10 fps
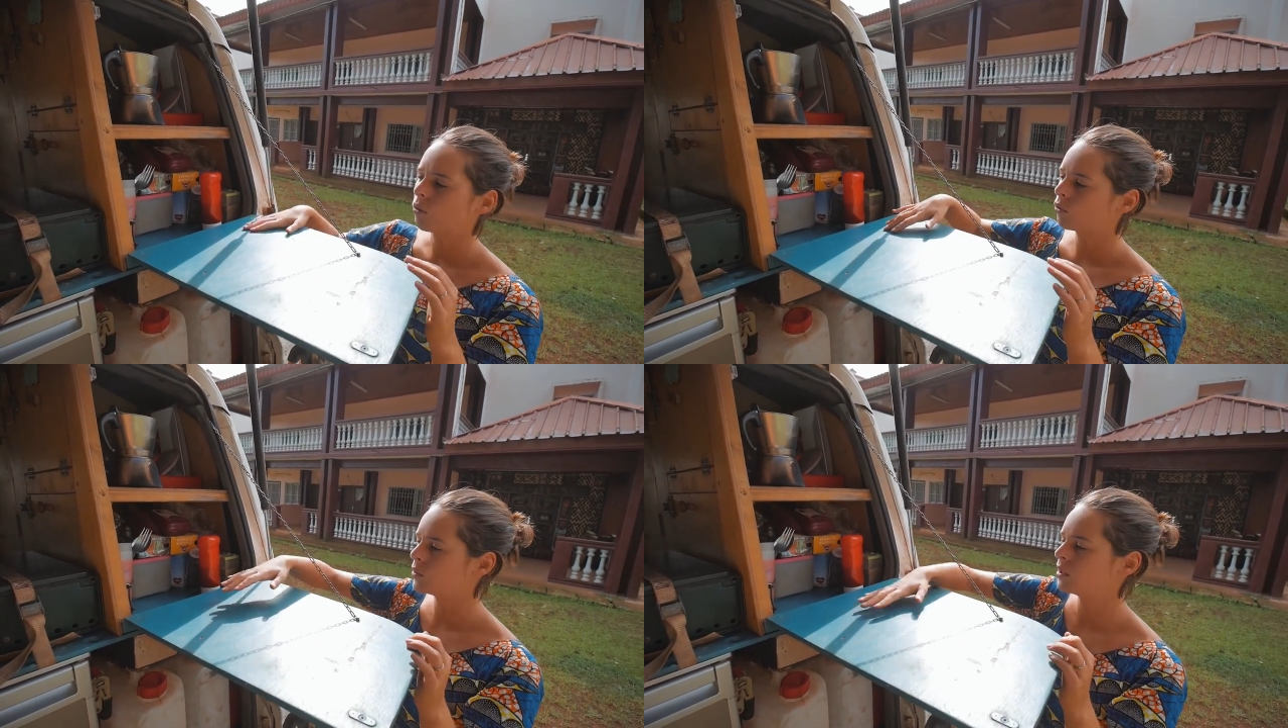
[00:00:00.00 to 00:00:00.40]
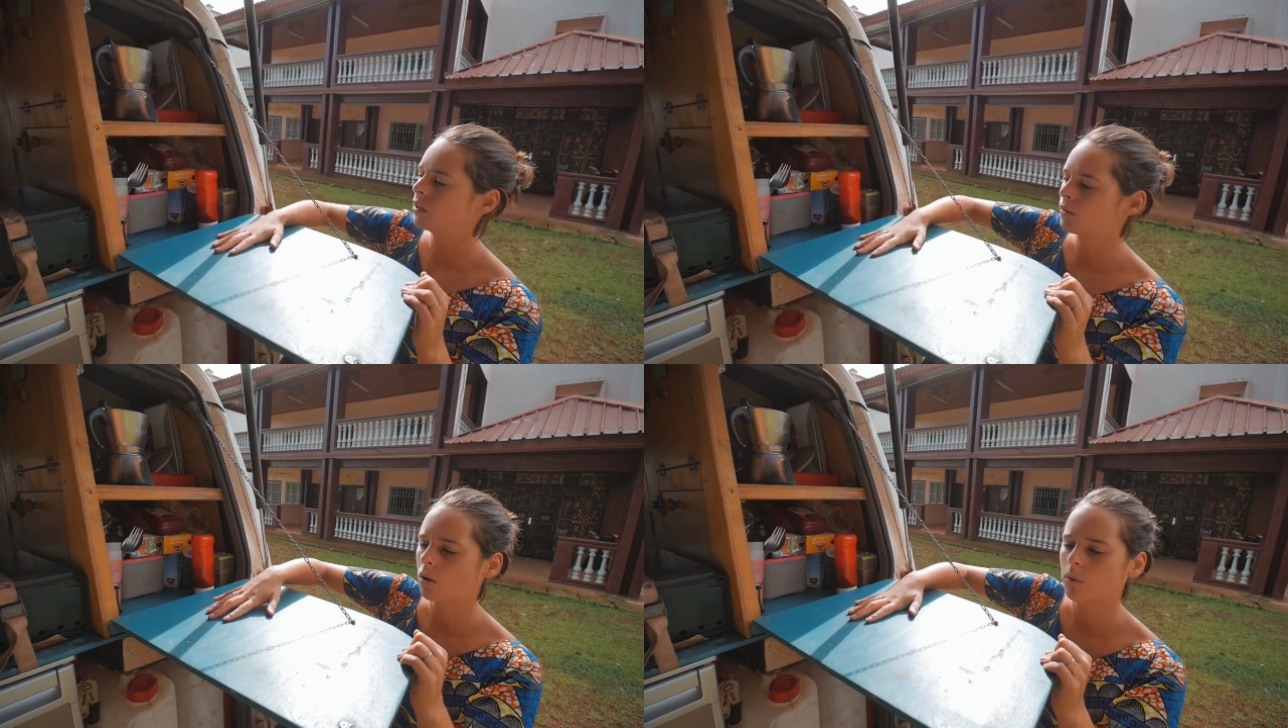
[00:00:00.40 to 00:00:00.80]
on
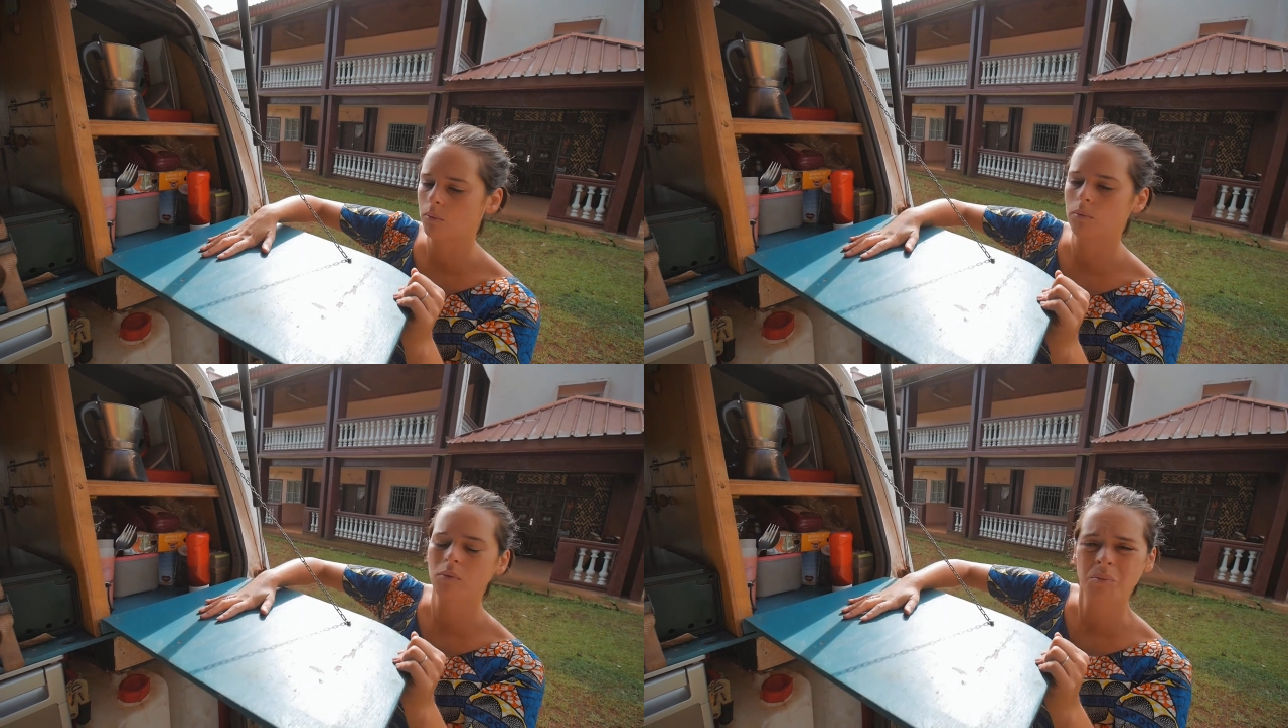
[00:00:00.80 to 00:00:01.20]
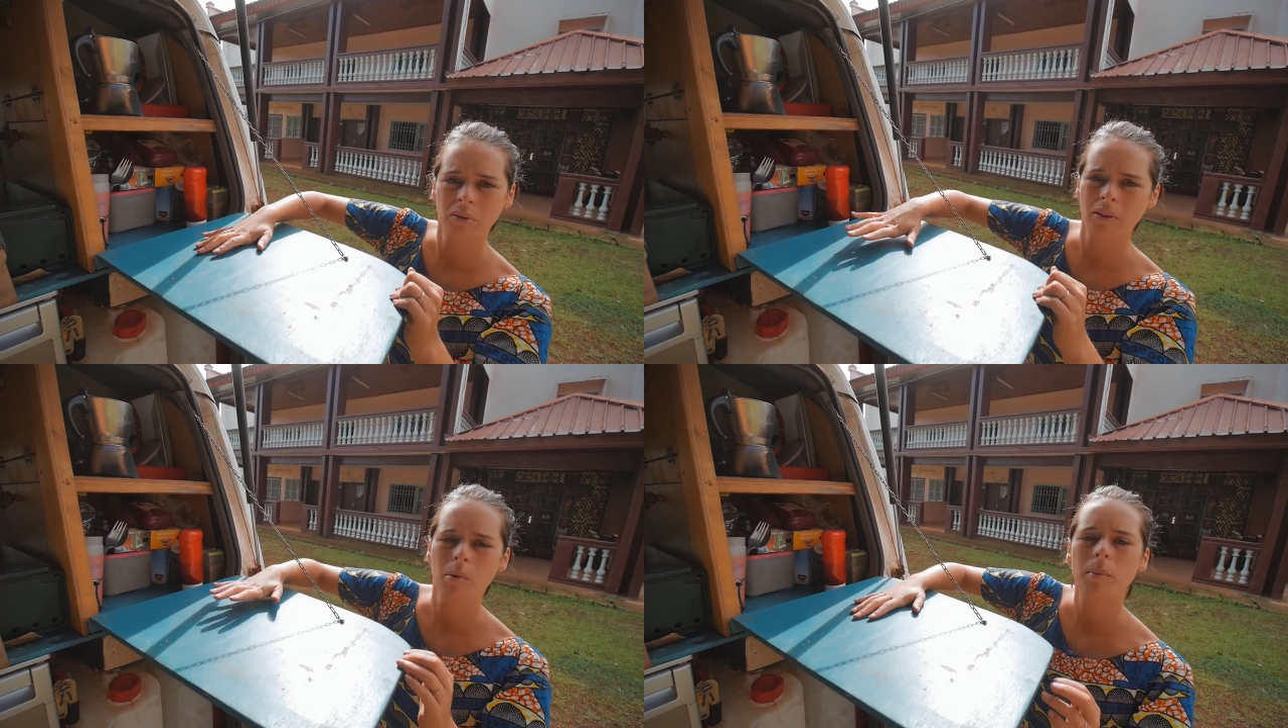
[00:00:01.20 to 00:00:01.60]
cuisine, on, on,
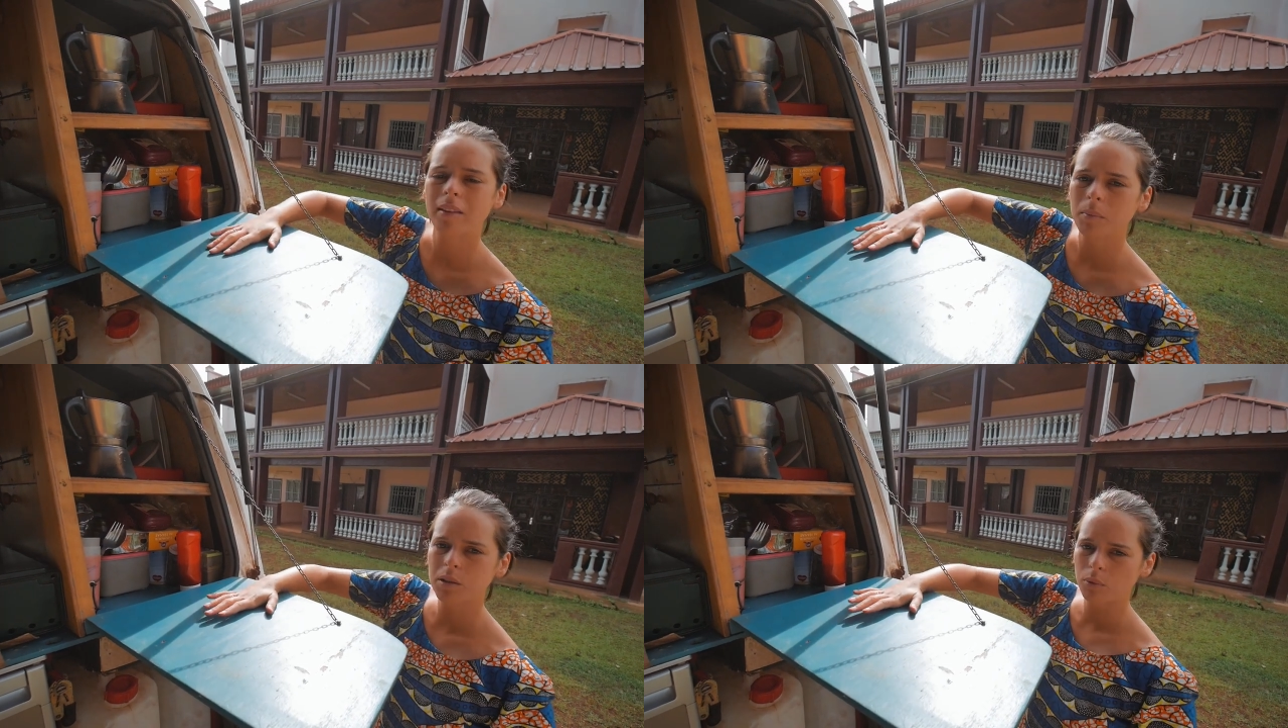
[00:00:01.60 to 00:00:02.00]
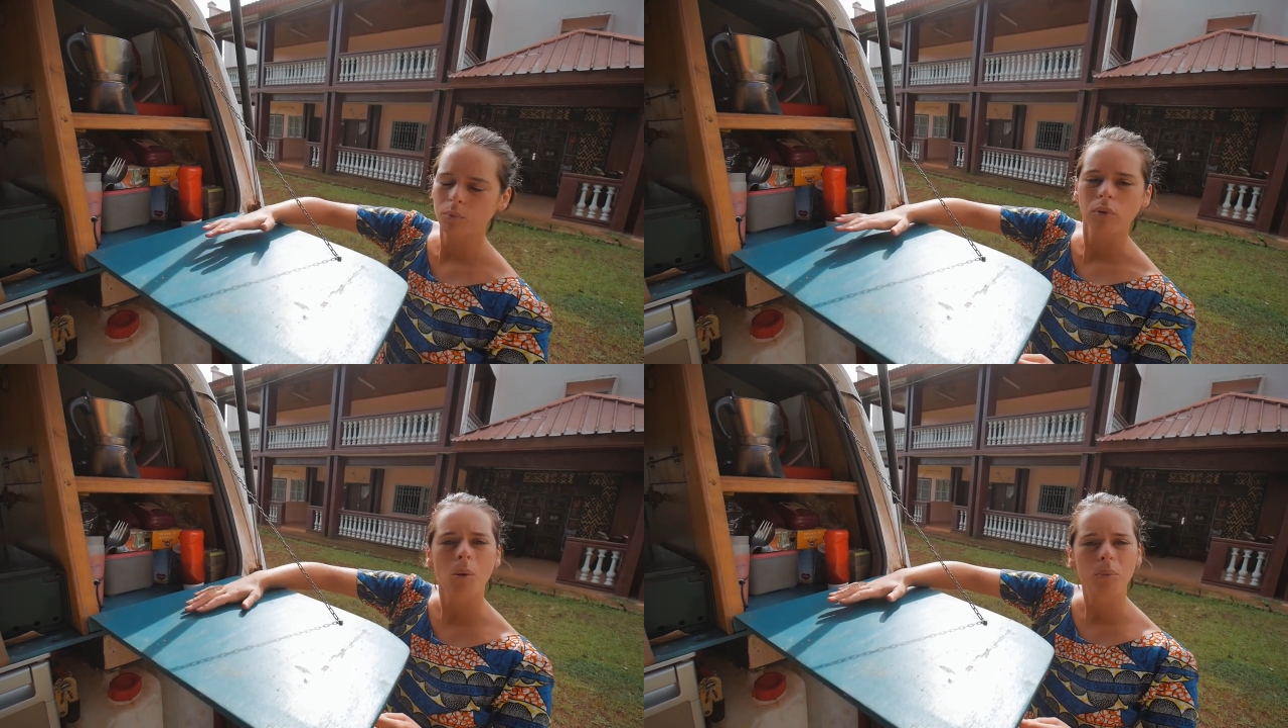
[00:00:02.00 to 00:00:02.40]
peut vraiment mettre un petit peu
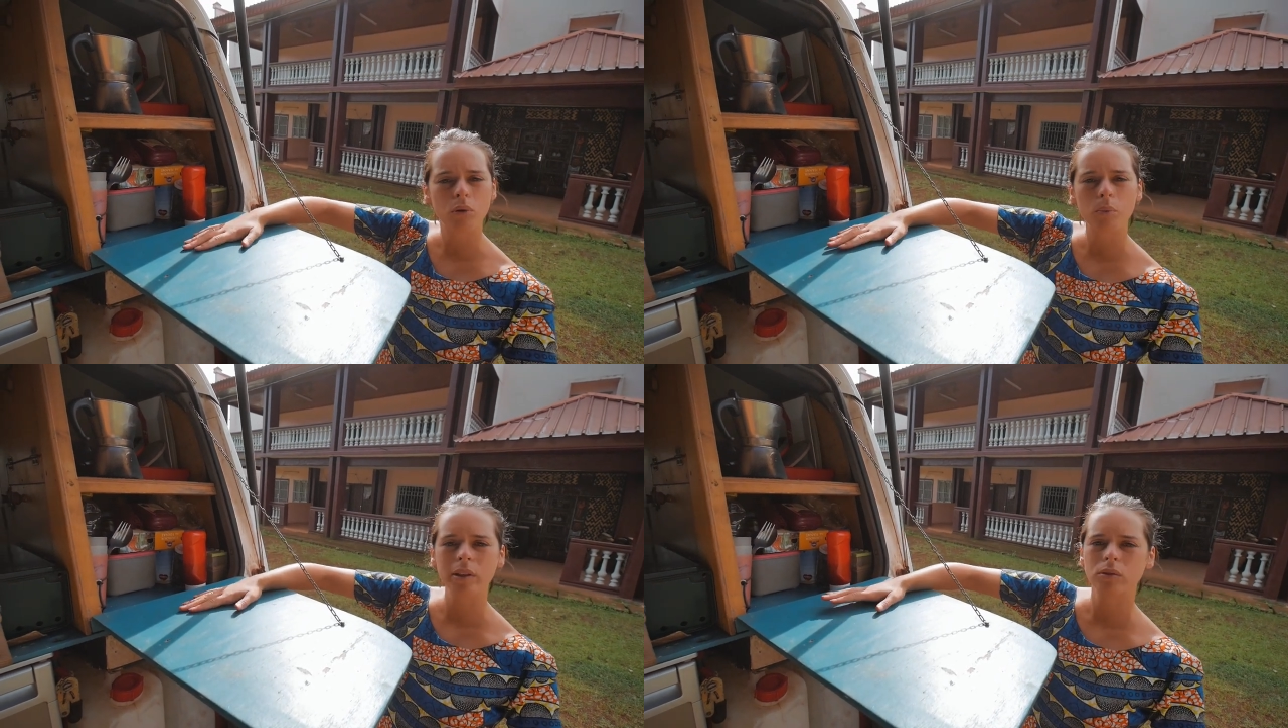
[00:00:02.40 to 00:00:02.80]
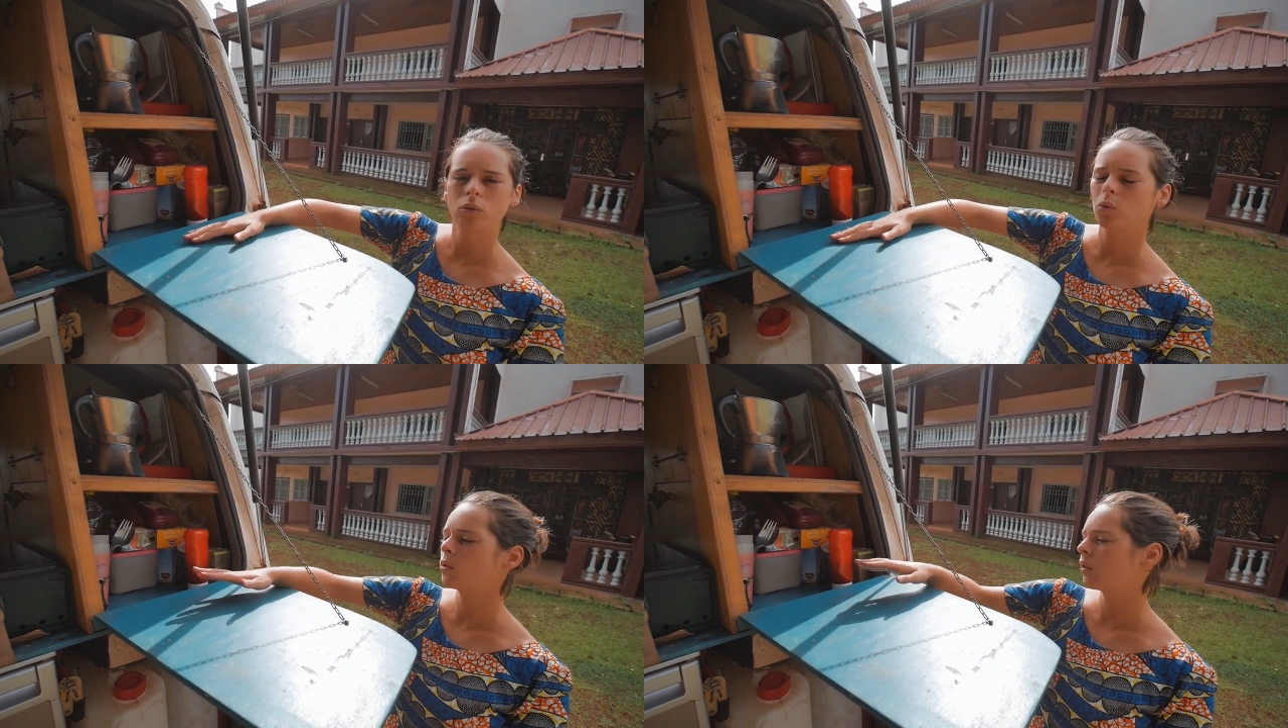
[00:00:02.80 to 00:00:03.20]
de poids, on peut couper
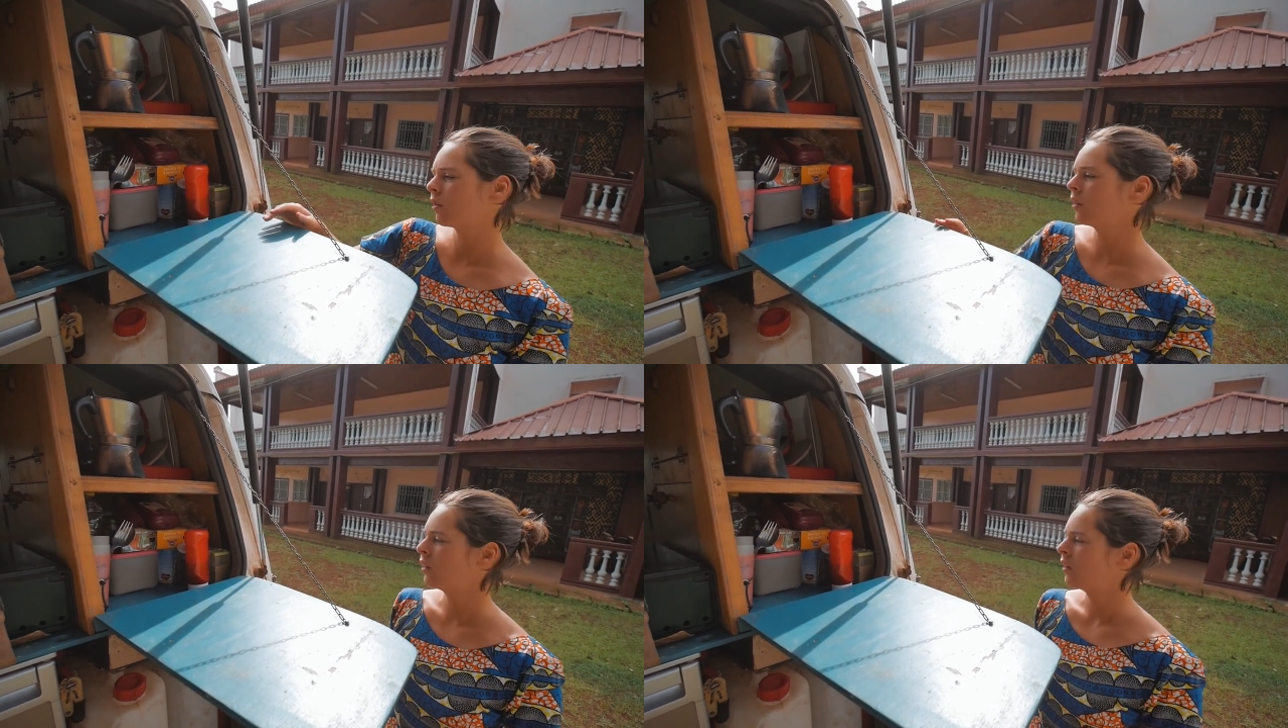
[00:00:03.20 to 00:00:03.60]
dessus, euh,